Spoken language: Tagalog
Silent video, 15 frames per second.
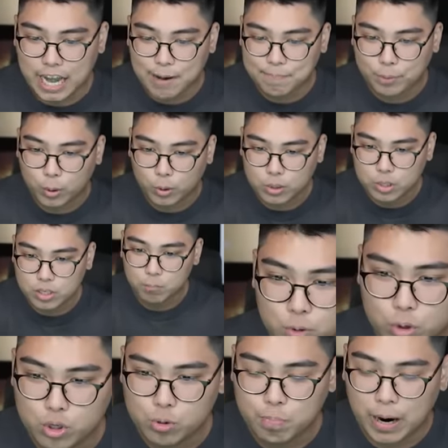Tapos,
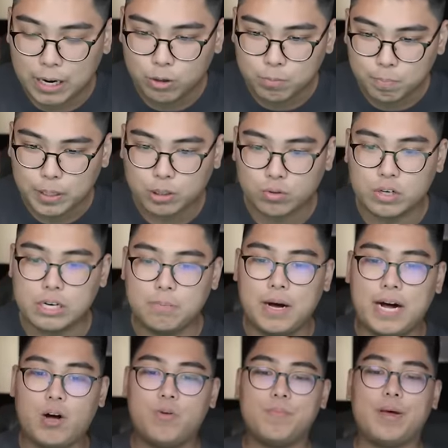huge balloon pa tong iba.